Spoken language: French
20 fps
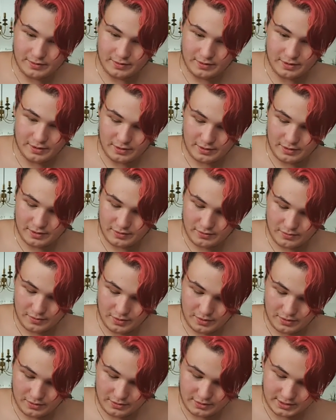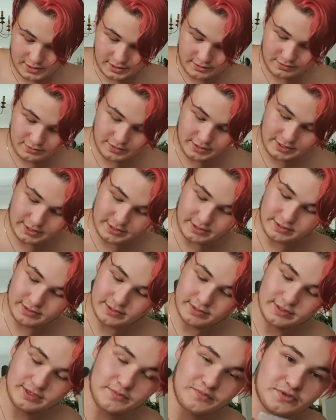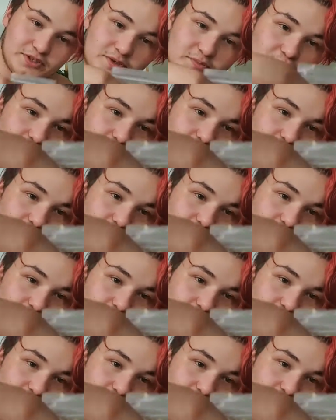Euh, numéro 18, des, petits